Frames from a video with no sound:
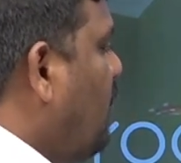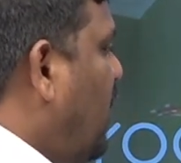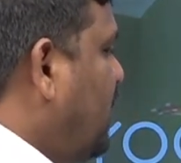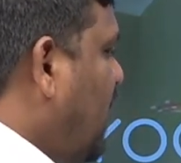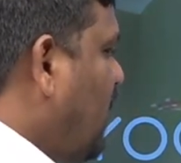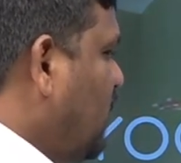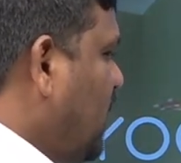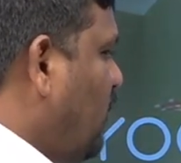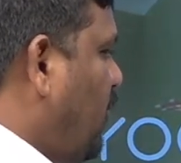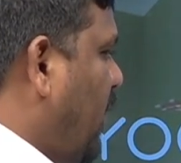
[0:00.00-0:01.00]
పద్నాలుగు
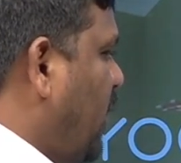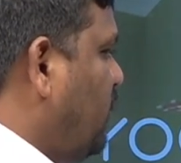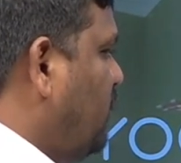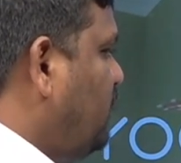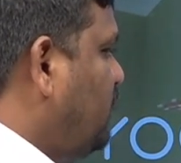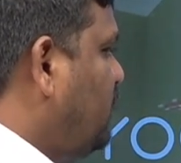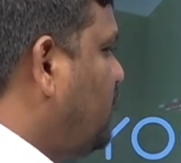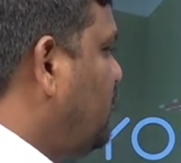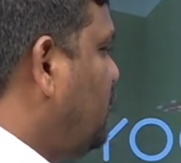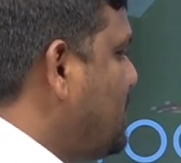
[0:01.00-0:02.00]
వందల ముప్పై ఐదు
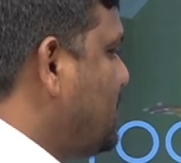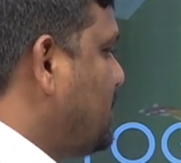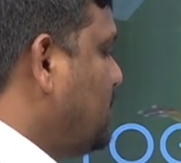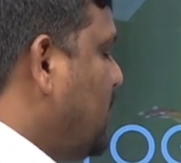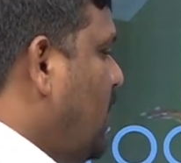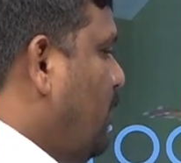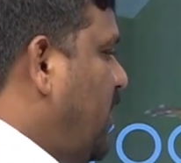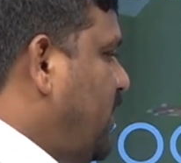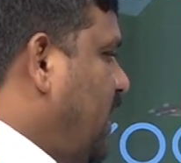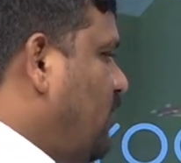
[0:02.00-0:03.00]

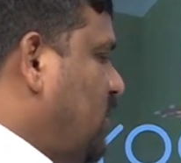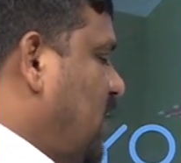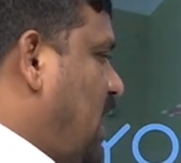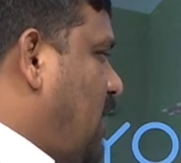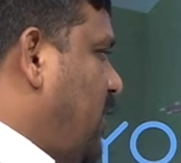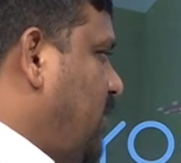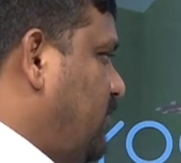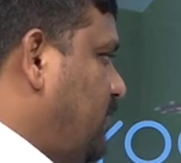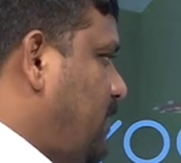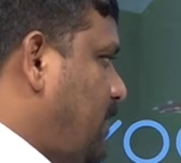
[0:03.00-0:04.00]
పదిహేడు వందల యాభై ఐదు